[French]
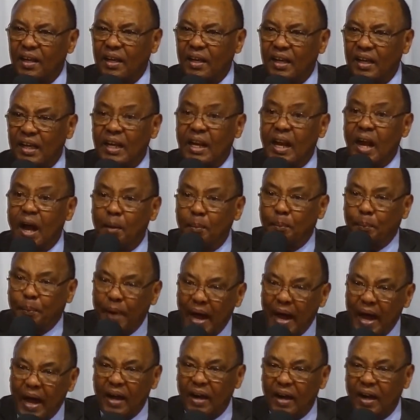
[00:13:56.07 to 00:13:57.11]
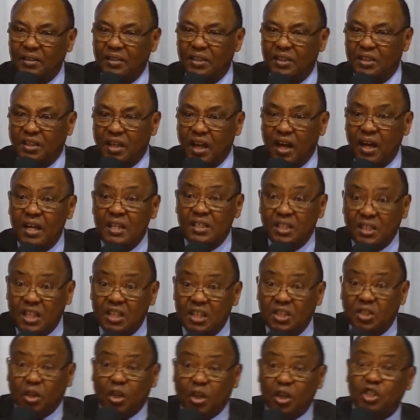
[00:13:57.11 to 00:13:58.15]
Il en parle en disant, c'est
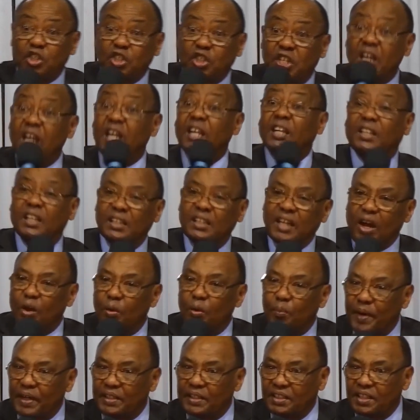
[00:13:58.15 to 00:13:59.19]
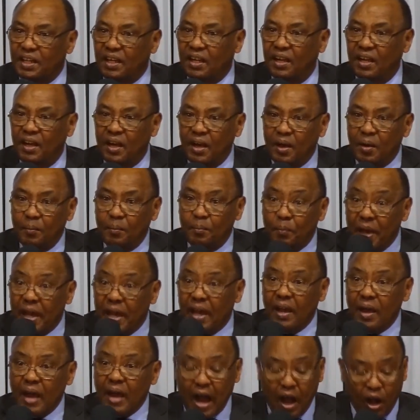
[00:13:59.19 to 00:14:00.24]
ce que j'ai été dans le passé.
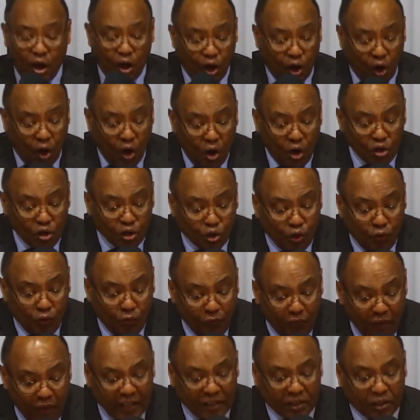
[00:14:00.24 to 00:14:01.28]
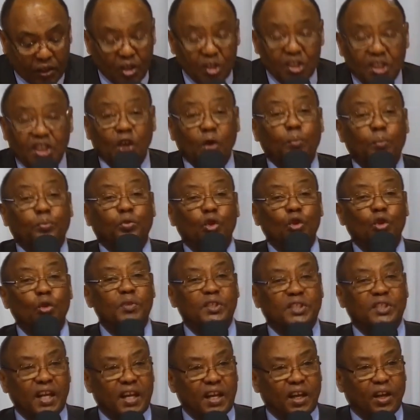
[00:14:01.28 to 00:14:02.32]
Mais à cause du fait que j'ai obtenu
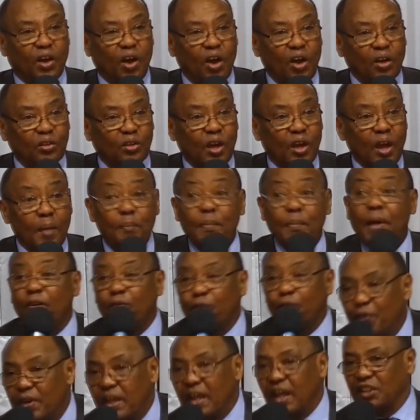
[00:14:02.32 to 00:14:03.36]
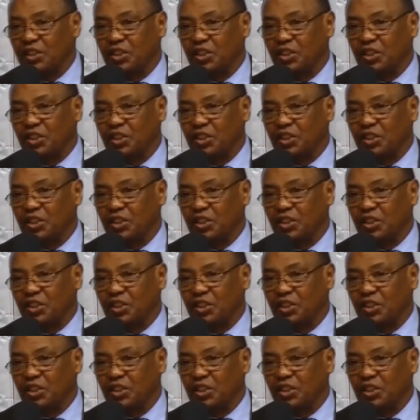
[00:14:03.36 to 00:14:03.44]
miséricorde, ma vie a